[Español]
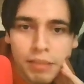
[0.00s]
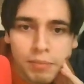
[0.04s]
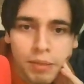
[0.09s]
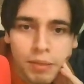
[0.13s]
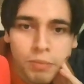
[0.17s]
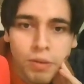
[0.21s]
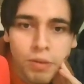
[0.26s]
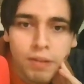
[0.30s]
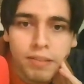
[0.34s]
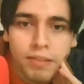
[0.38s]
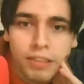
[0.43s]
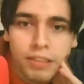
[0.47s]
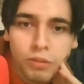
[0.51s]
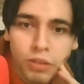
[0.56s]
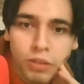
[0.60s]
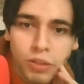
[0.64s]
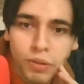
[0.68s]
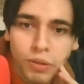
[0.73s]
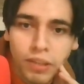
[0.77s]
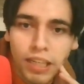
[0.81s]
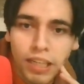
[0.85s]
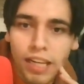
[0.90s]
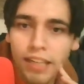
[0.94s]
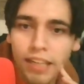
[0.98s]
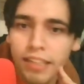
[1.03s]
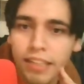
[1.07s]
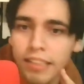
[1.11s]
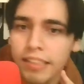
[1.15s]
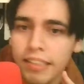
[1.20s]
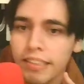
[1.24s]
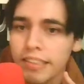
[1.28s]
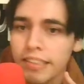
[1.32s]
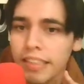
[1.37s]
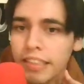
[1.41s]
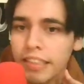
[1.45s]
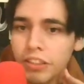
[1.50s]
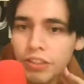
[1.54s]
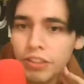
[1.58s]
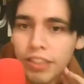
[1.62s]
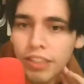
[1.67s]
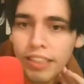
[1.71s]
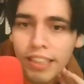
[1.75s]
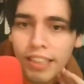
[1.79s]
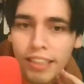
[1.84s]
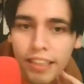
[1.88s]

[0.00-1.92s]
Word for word: mueve es cuando Clark le dice a Jonathan